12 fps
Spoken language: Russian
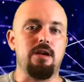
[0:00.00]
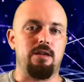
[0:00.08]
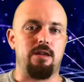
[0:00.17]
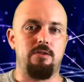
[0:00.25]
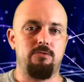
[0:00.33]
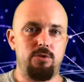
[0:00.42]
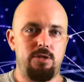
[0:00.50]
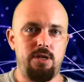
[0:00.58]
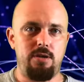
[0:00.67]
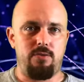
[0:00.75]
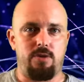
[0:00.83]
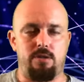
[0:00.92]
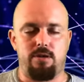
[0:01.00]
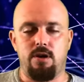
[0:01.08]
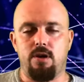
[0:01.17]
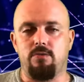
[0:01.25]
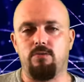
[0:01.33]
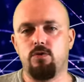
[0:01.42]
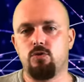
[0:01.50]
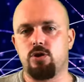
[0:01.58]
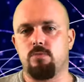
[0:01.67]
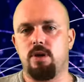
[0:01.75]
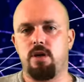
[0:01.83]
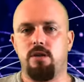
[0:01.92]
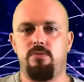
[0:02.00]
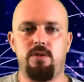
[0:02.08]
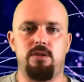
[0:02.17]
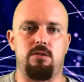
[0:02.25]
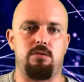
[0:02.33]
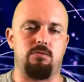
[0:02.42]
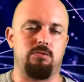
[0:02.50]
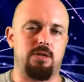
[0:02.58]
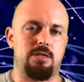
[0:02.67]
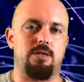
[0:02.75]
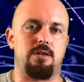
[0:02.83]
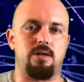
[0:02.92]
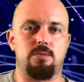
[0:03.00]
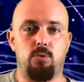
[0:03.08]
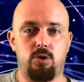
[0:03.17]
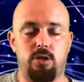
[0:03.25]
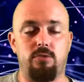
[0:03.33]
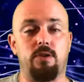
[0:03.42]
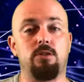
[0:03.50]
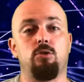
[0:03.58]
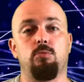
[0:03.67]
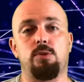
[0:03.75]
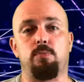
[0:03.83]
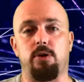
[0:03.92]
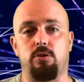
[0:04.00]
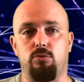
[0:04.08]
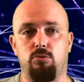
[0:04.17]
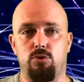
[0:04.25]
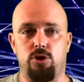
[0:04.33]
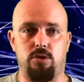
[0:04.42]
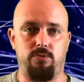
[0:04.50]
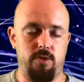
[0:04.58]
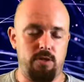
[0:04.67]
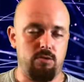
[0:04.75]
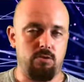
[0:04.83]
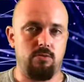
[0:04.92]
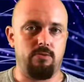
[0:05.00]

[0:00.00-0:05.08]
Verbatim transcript: Неву 9 вы уже могли видеть у нас на разборке в одном из предыдущих видео.